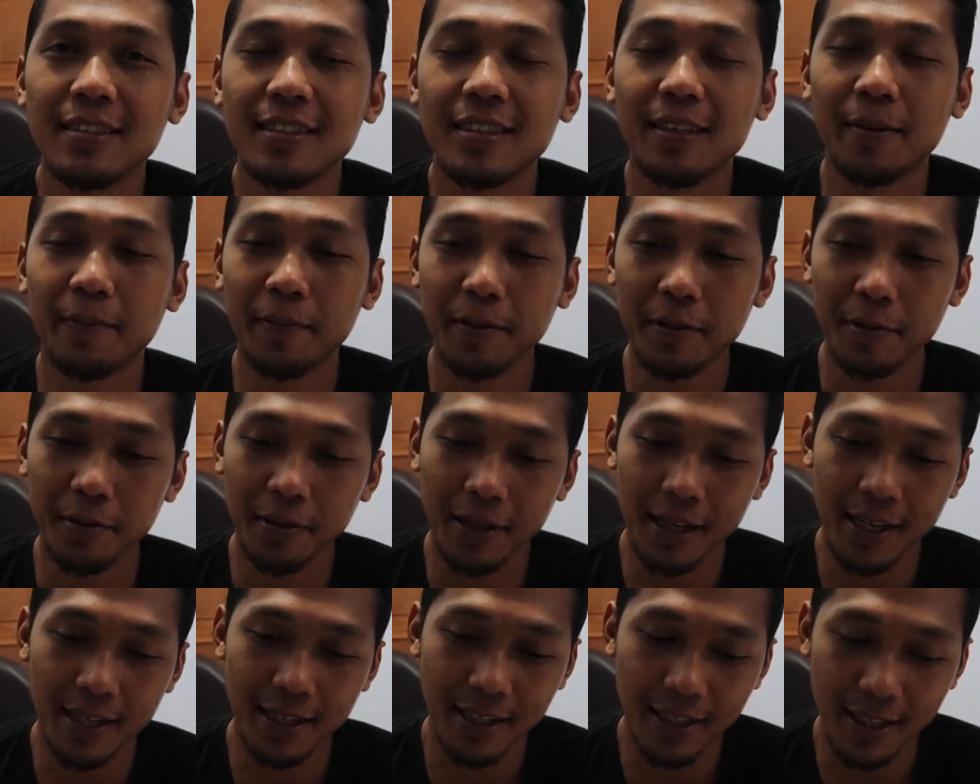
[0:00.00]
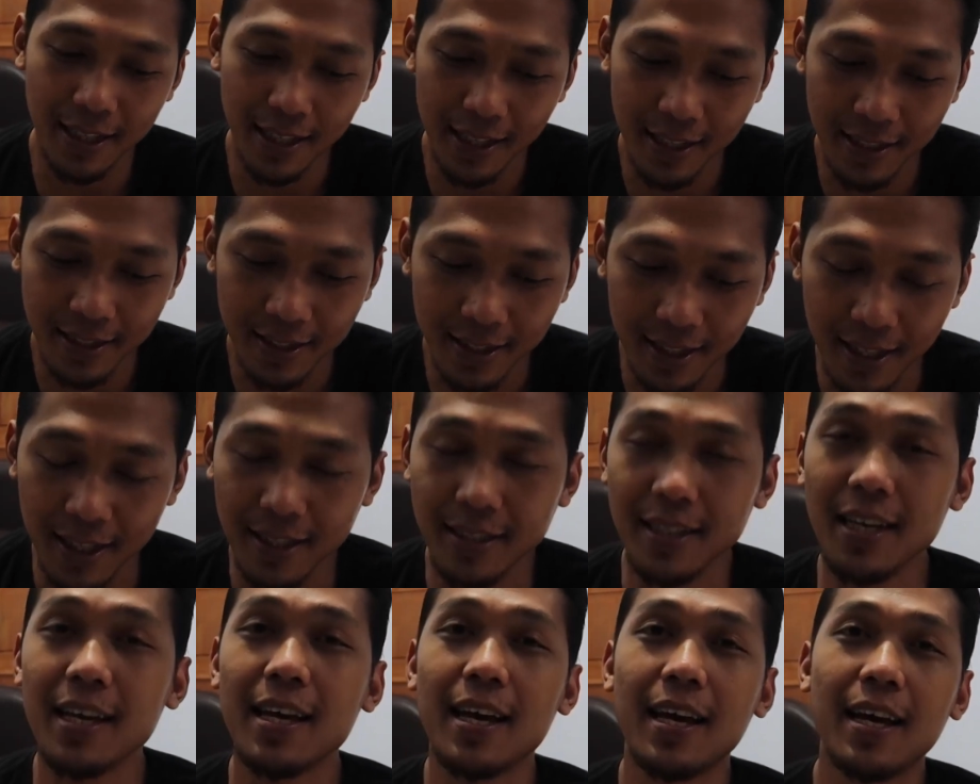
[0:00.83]
kebetulan istri
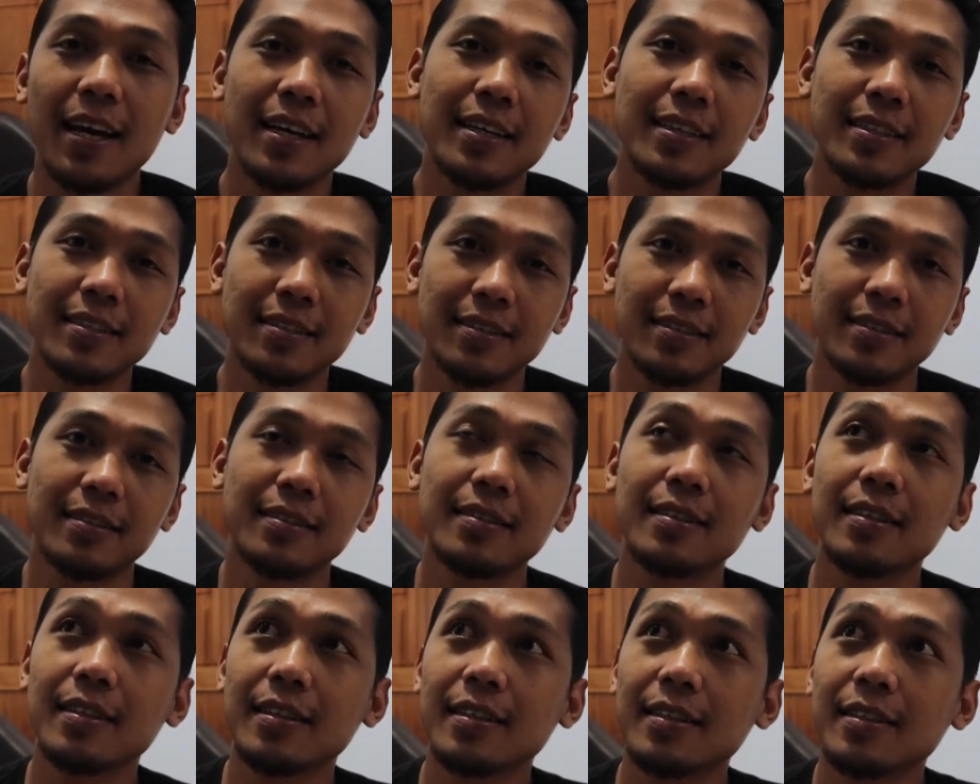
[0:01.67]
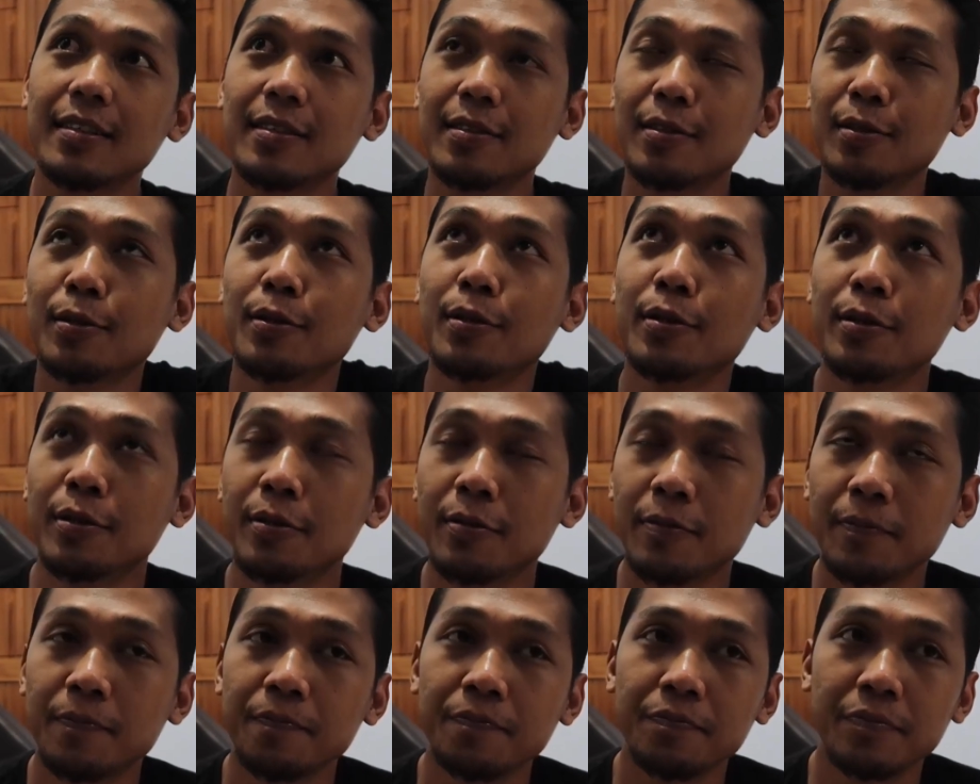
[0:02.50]
saya
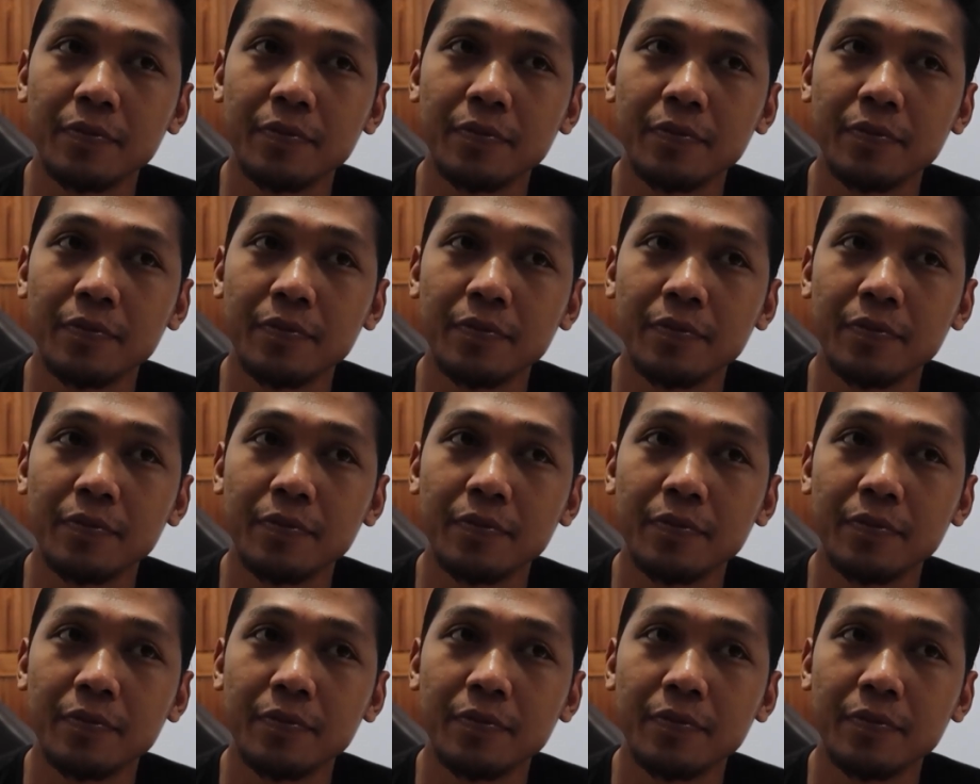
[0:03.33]
itu